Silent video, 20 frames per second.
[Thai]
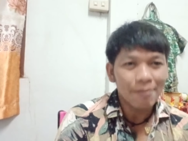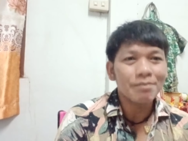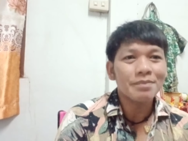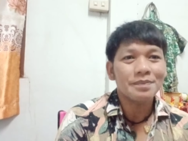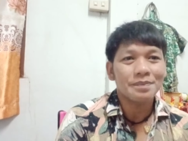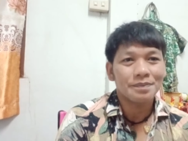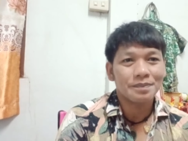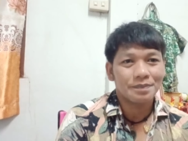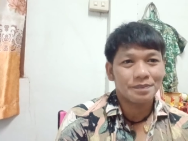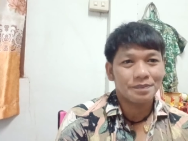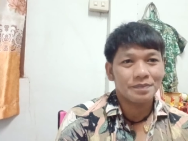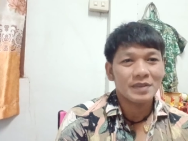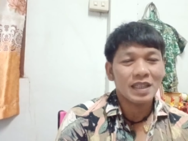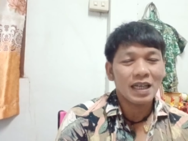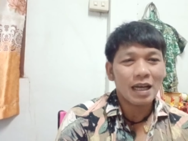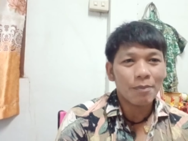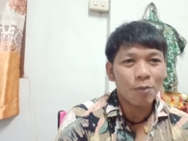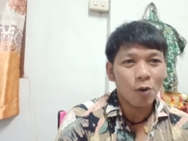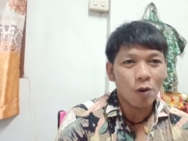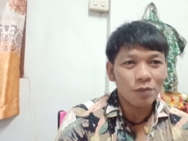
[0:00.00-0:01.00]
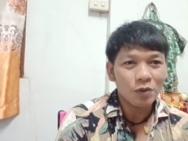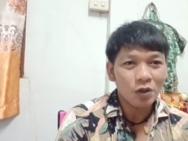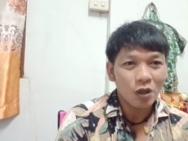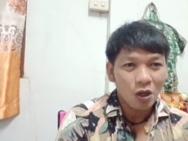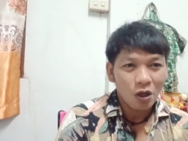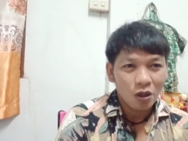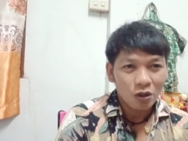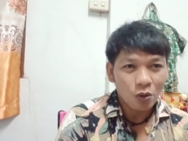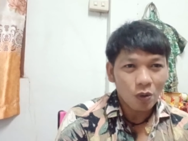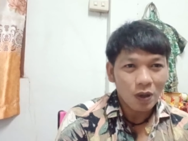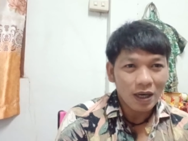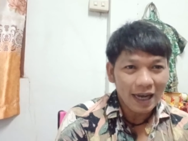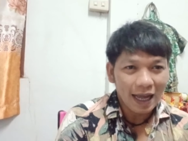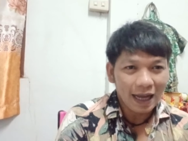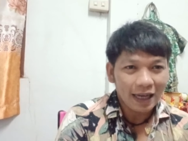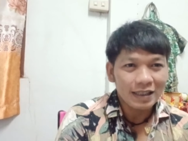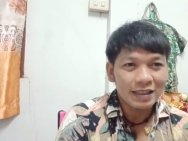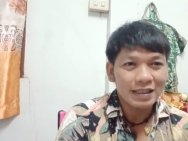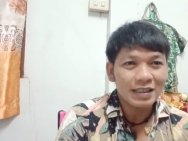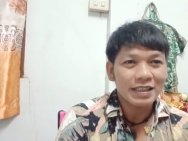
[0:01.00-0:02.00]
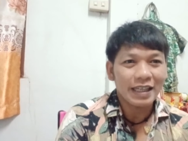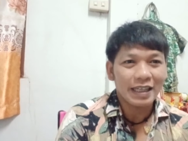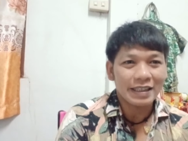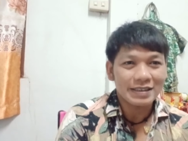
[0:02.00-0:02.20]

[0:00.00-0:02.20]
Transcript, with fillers: 3นะครับ ผมตัวหลักคือ